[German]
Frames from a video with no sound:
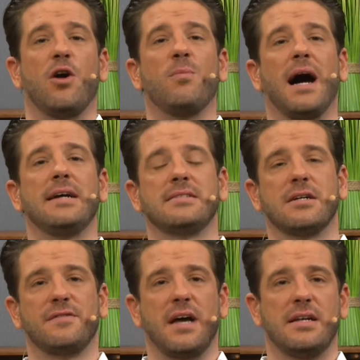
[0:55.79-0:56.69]
Warum reite ich
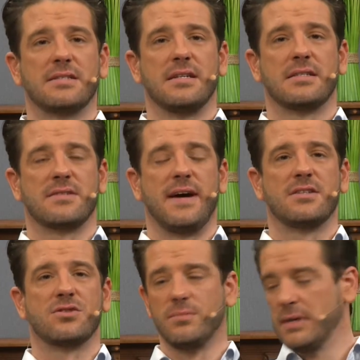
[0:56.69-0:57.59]
auf der
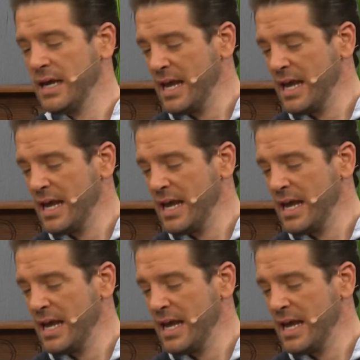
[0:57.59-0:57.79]
112 so rum?